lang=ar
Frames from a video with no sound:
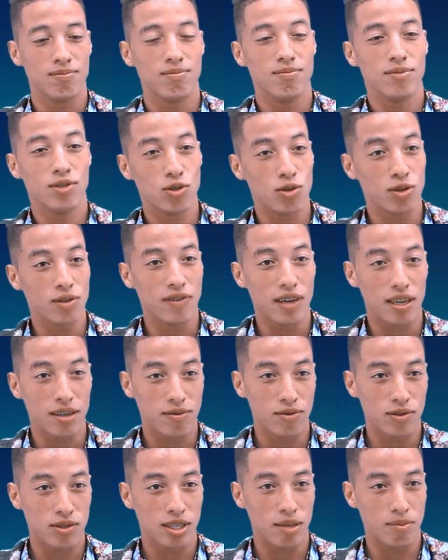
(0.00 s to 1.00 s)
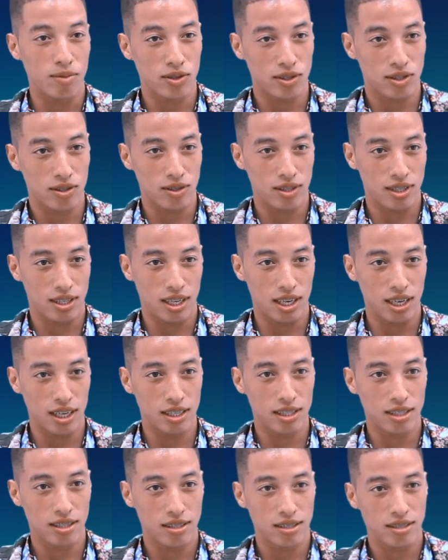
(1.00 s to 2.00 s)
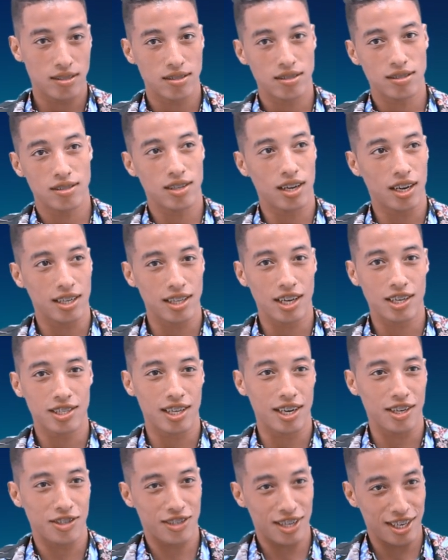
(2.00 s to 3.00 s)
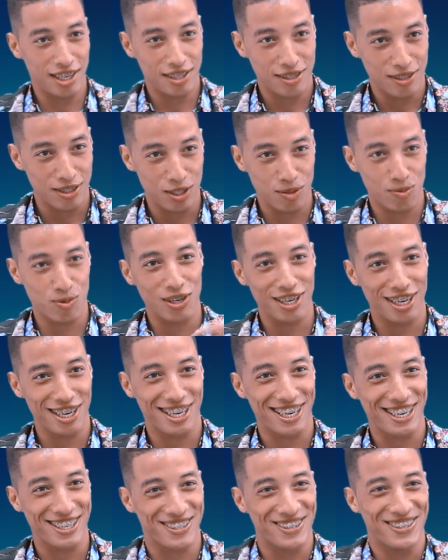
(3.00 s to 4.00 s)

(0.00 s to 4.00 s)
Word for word: مزود آه، في 1996 شهر 11 نهار 20 جيبوا لي الكادو